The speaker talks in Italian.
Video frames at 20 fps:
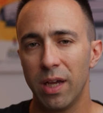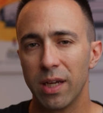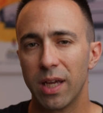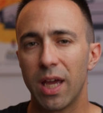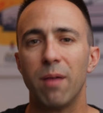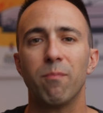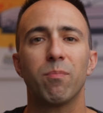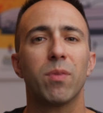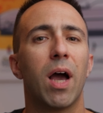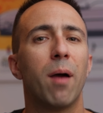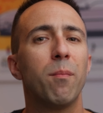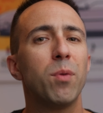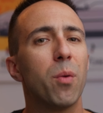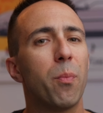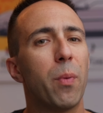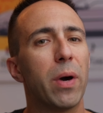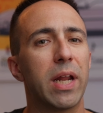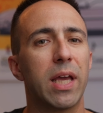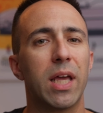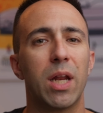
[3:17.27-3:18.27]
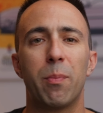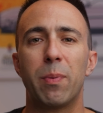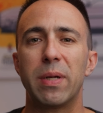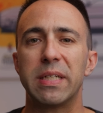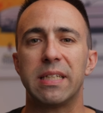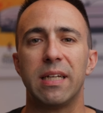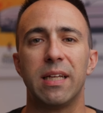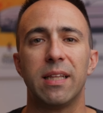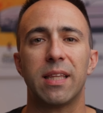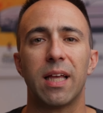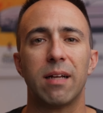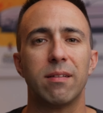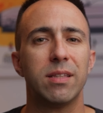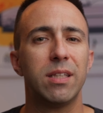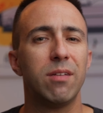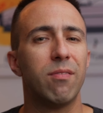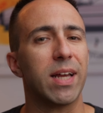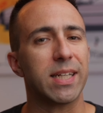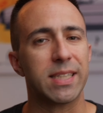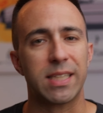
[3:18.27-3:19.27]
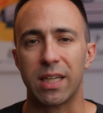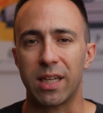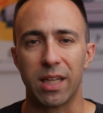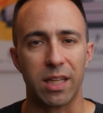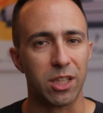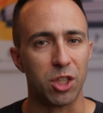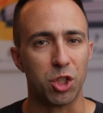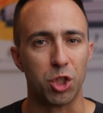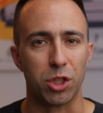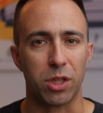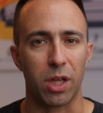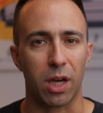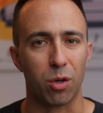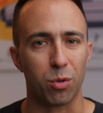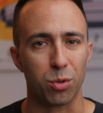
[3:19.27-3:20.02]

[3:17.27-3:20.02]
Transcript: che a mio parere presenta diverse criticità